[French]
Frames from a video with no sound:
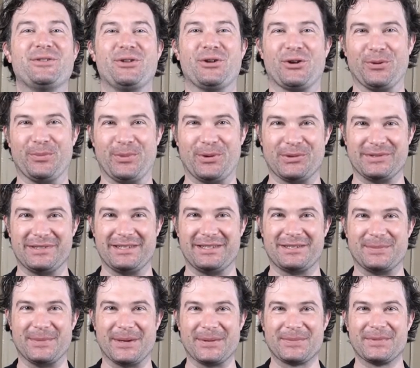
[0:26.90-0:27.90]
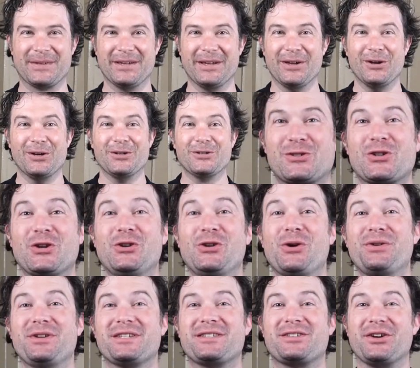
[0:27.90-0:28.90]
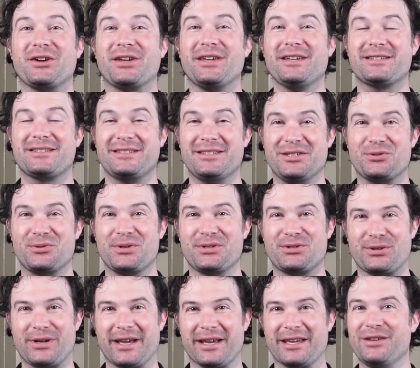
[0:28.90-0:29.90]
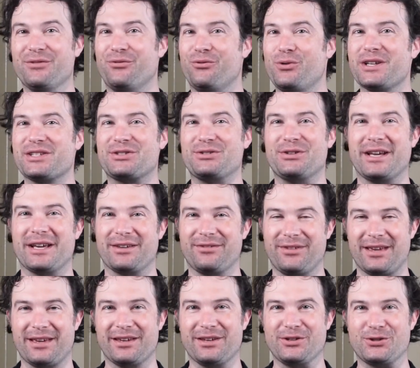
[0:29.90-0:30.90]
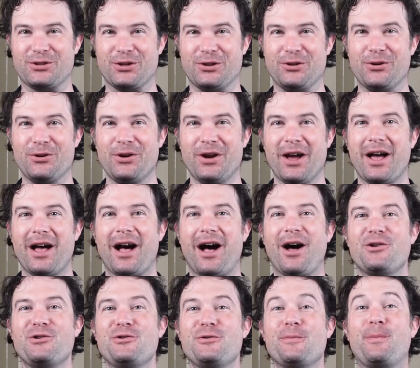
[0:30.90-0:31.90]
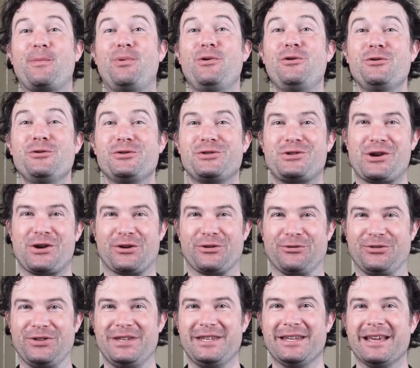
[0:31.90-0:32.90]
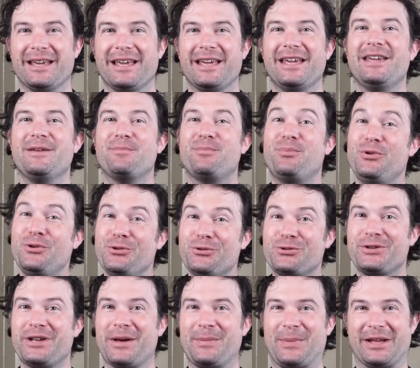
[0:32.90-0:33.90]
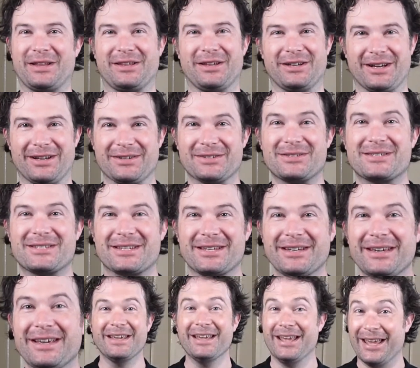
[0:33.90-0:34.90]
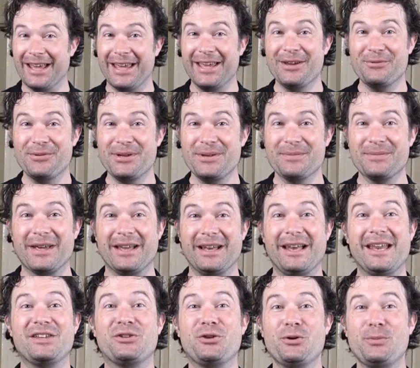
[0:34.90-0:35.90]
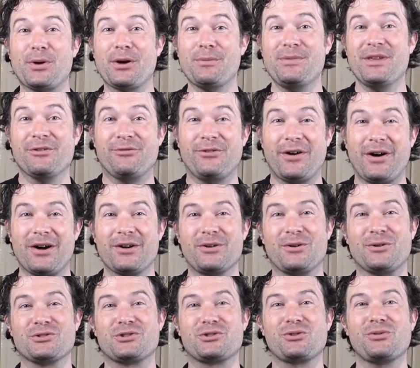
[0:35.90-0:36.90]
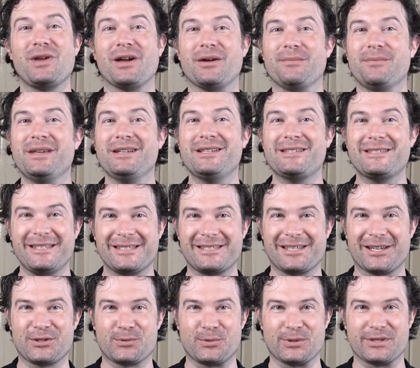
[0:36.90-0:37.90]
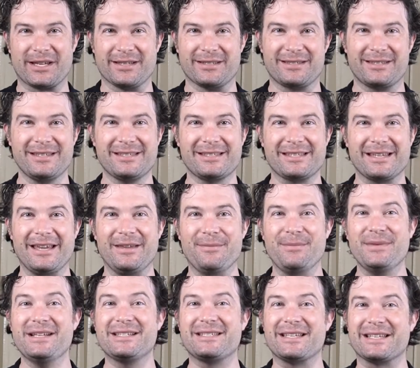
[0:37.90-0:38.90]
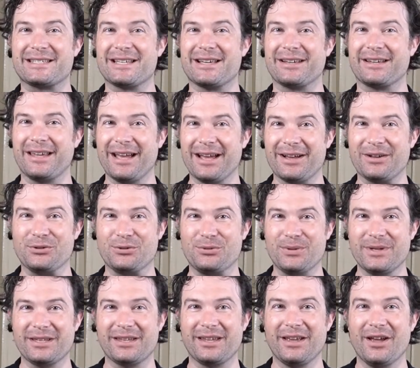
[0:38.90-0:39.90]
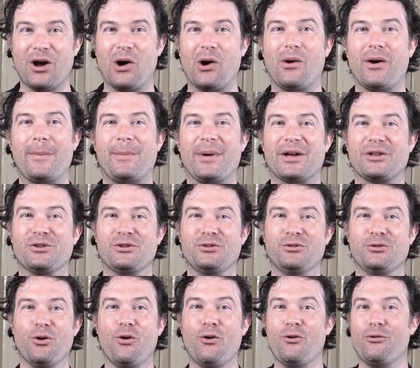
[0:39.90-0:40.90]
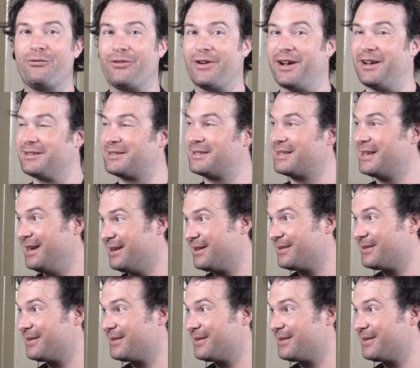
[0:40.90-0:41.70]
de rebondissements. Ce lieu historique, situé sur la rive ouest de la rivière Richelieu, a eu plusieurs vies et plus d'une appartenance. Et oui, les deux premiers forts construits en 1666 et 1748 ont appartenu aux Français,